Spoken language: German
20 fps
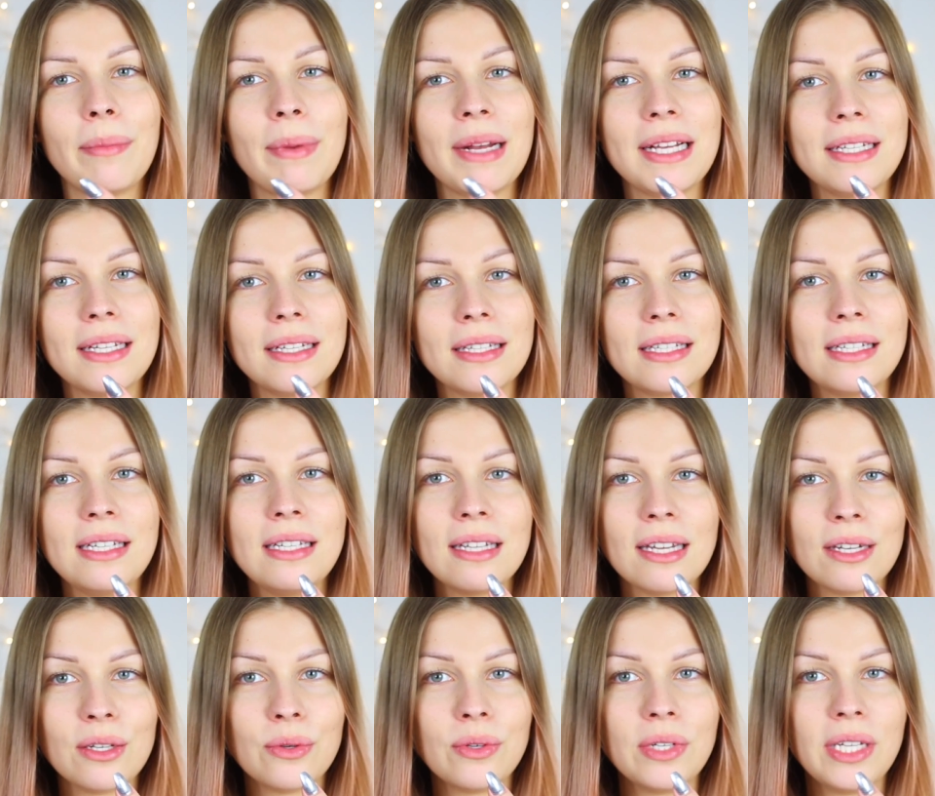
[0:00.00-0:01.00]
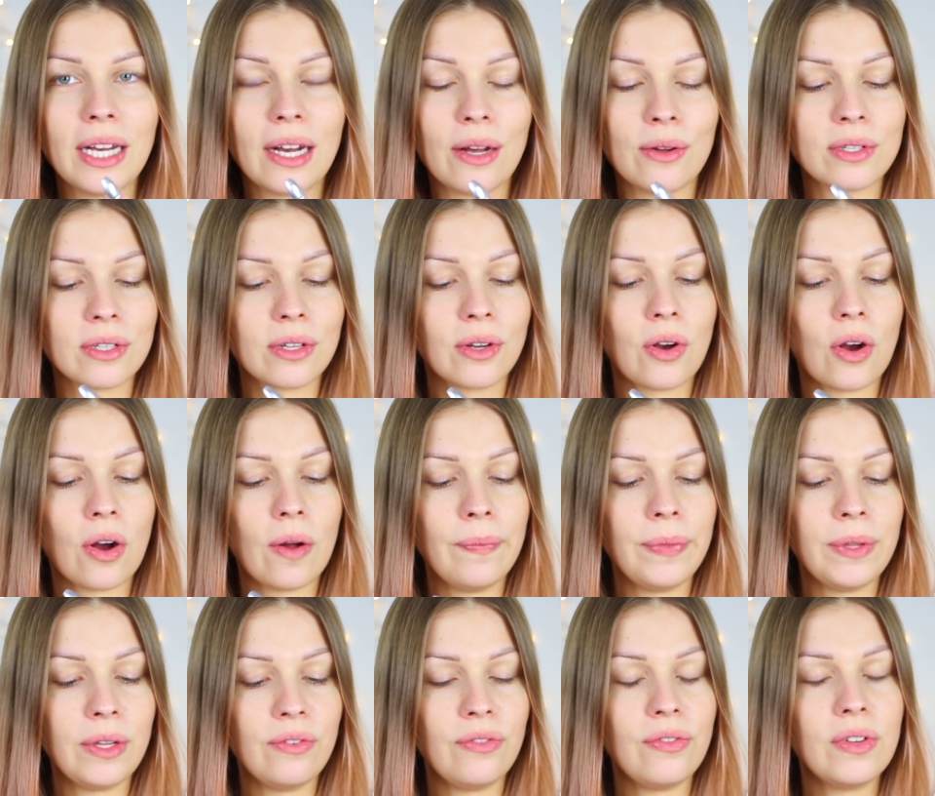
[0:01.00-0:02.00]
dabei ist jetzt dieser Ton hier
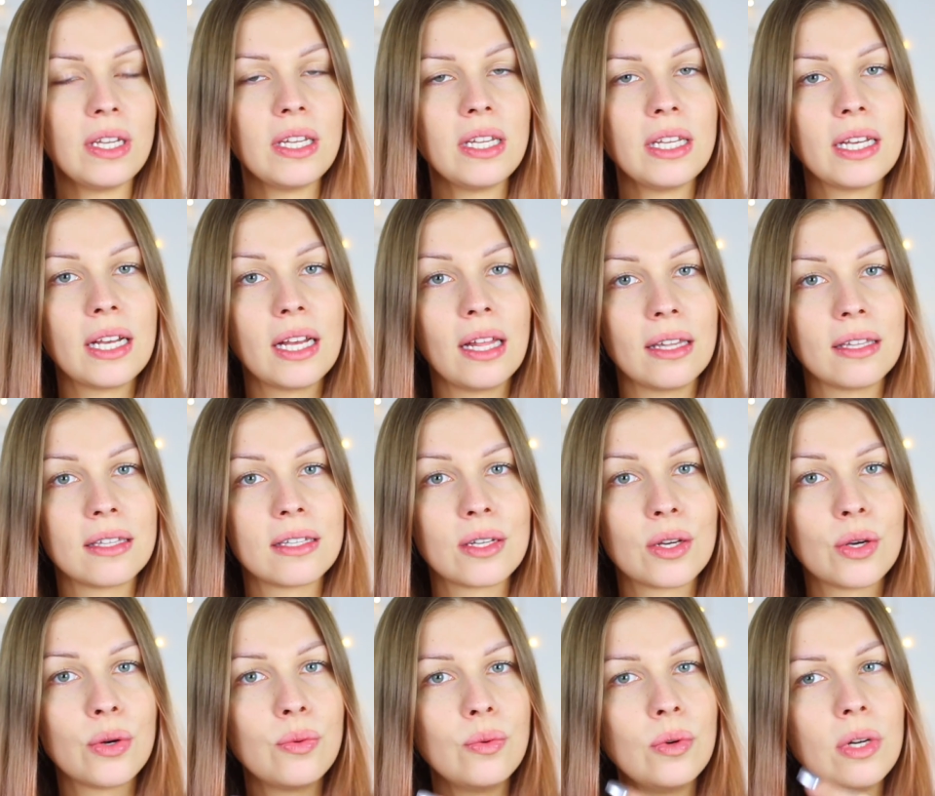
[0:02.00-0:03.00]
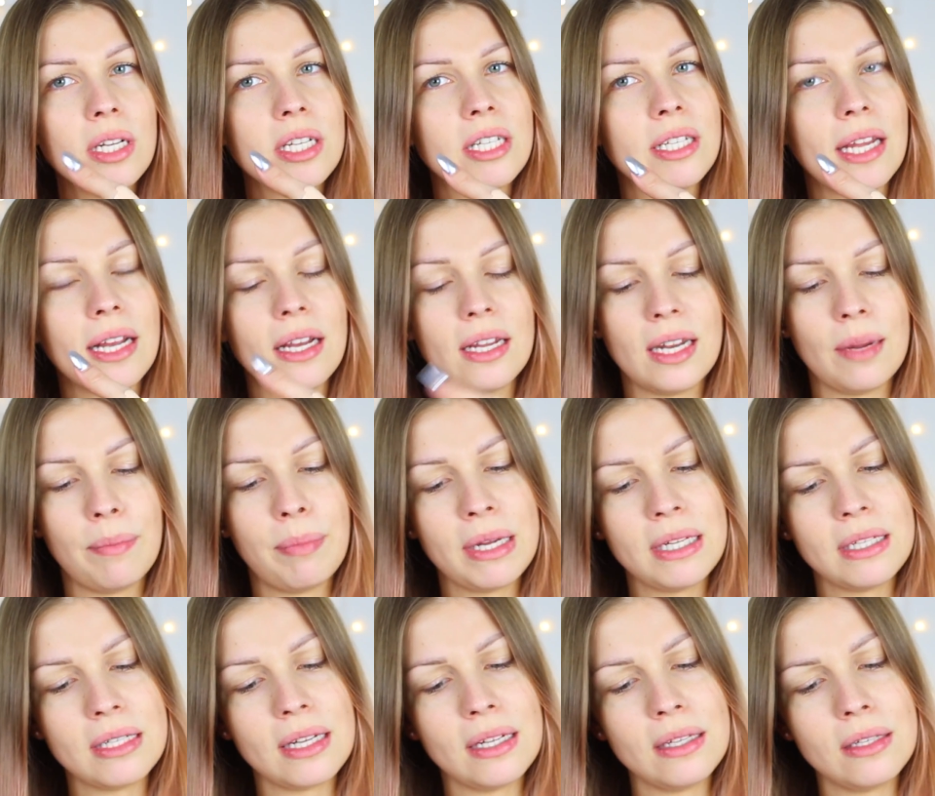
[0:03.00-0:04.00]
rausgekommen. Den finde ich ganz cool. Ich denke, der
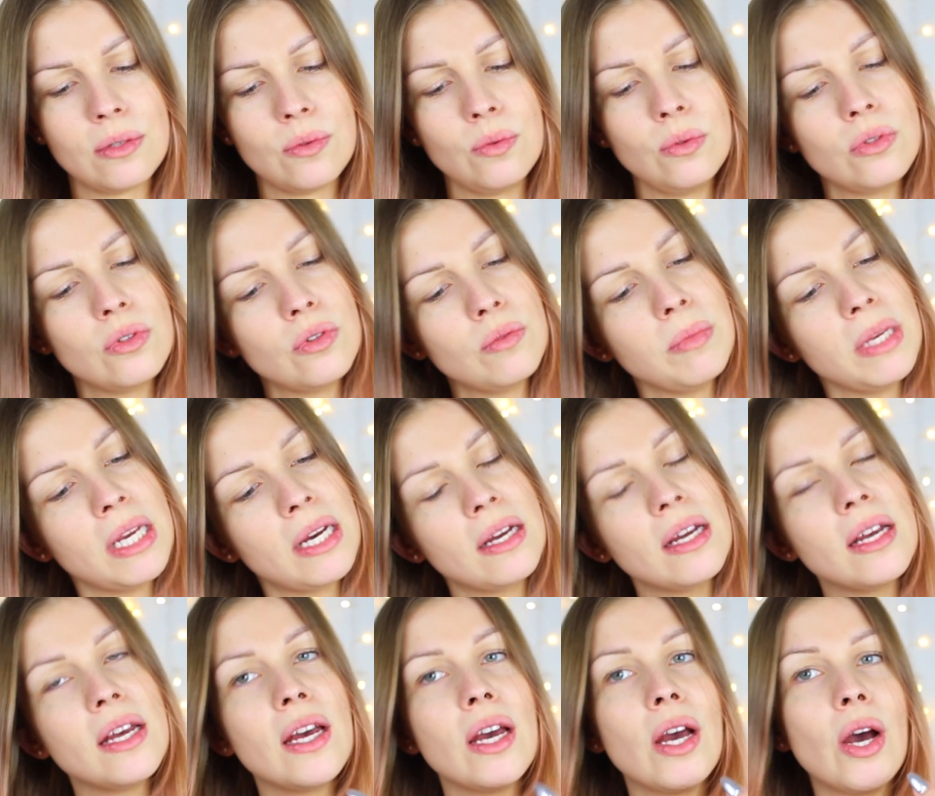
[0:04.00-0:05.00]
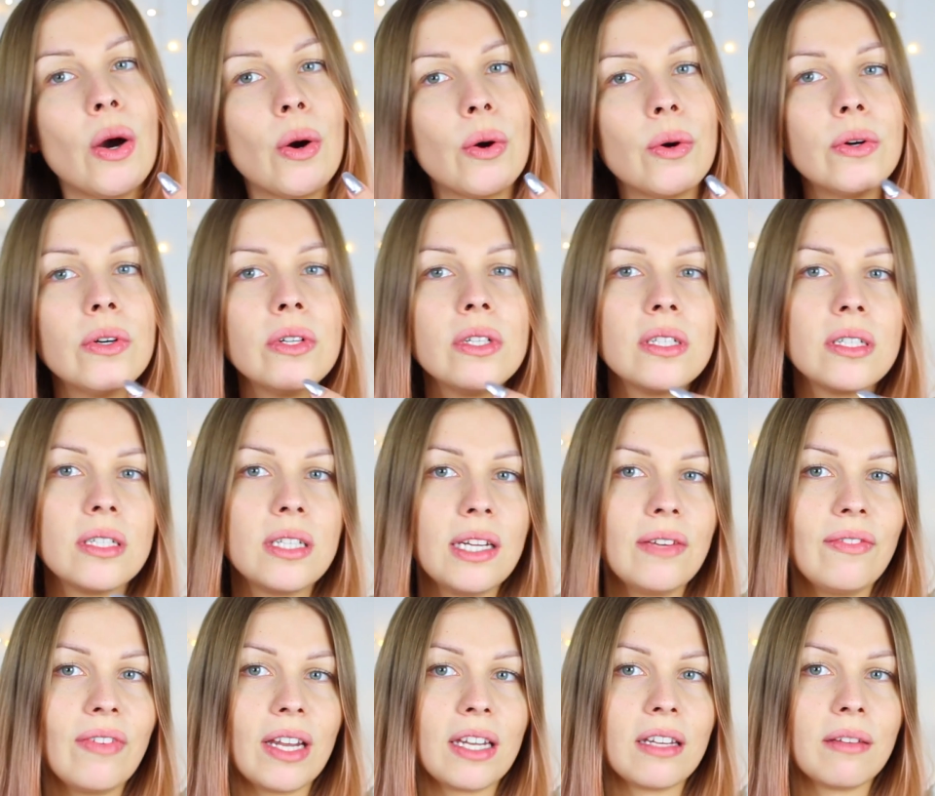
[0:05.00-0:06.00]
passt ganz gut zu mir. Und
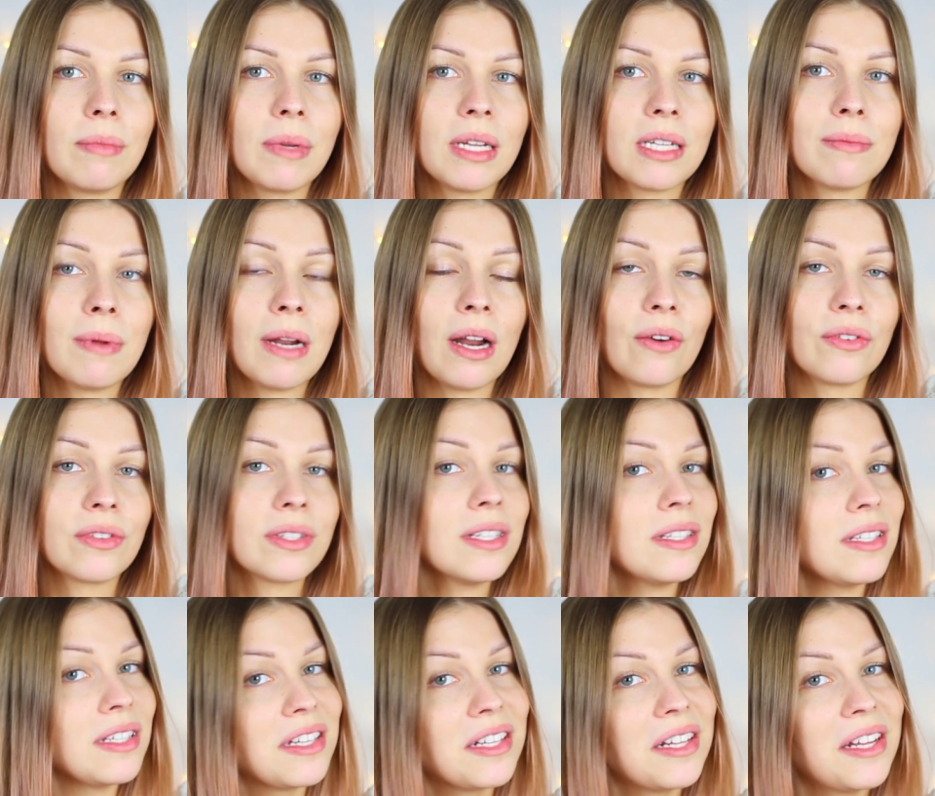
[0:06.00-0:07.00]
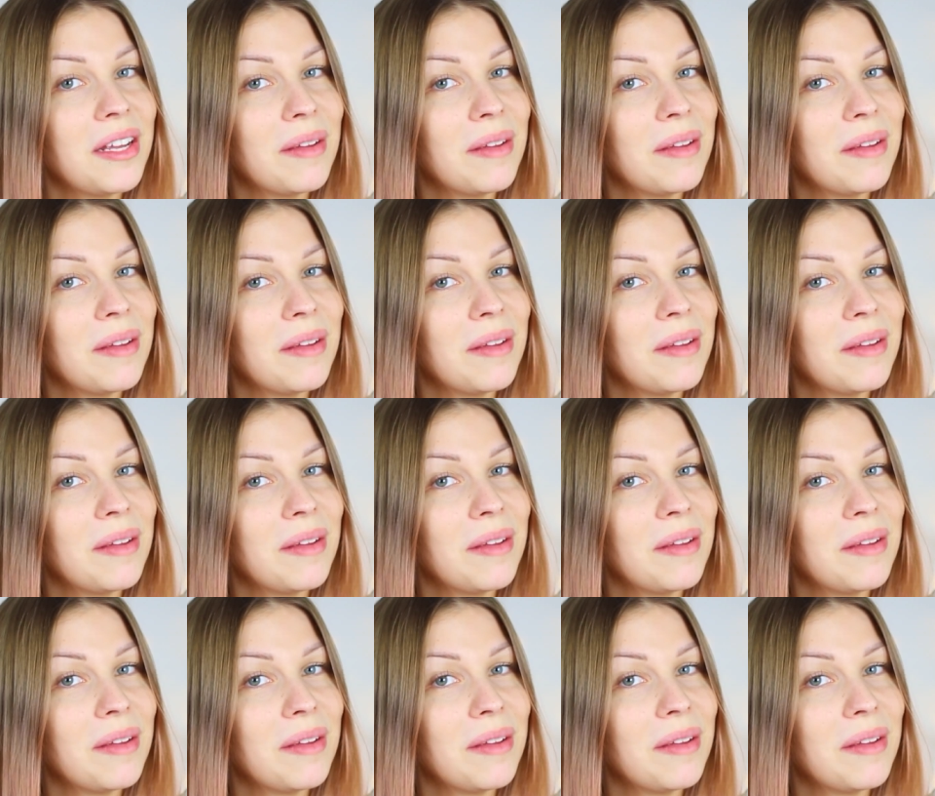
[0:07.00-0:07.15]
den werde ich mir jetzt mal aufs Gesicht